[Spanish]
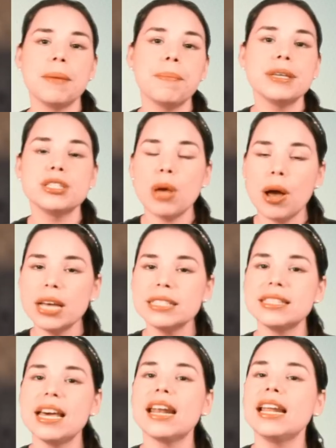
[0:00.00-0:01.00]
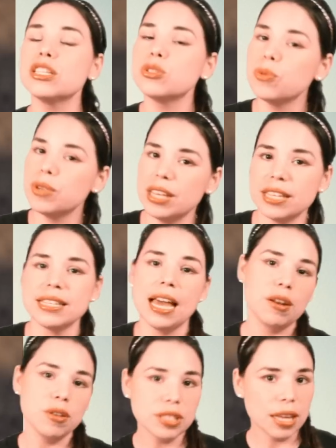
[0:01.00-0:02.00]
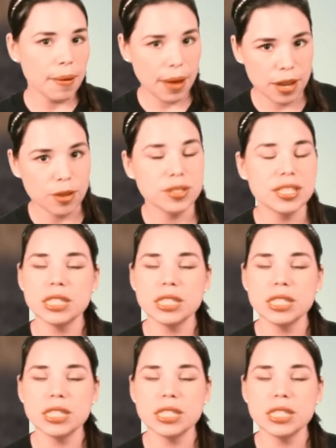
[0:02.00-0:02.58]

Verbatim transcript: empezó a gastar las uñas a los caballos